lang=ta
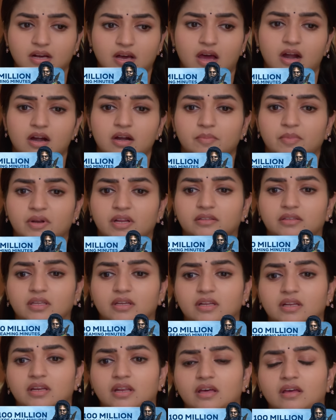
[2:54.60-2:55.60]
என்ன
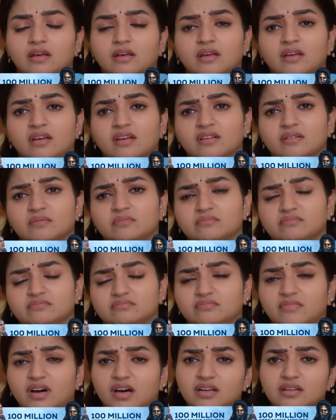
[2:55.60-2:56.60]
காரணம்னே தெரியல
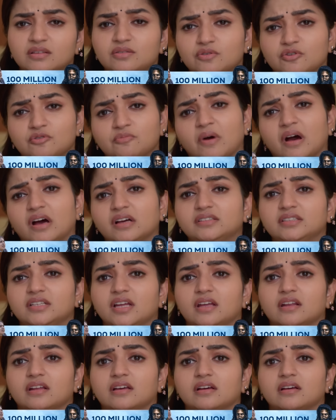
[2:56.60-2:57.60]
மனசு ஒரு
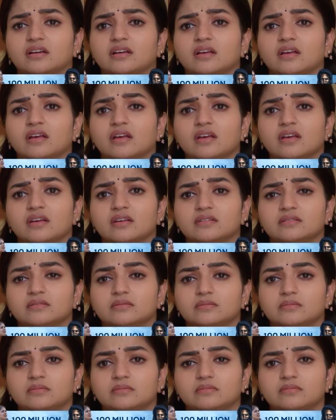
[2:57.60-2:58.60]
மாதிரியா இருக்கு
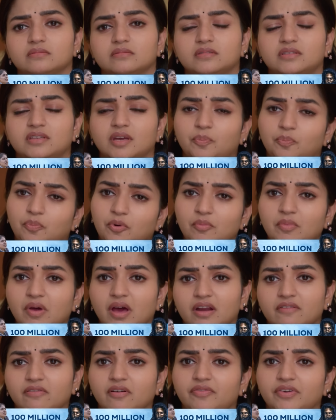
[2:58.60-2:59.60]

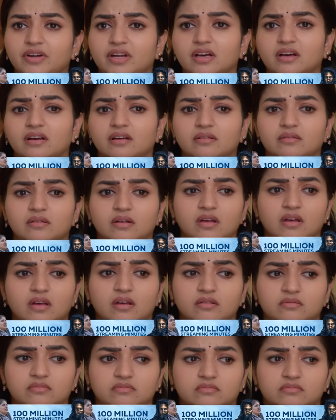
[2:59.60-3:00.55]
எப்போவுமே அறிவை விட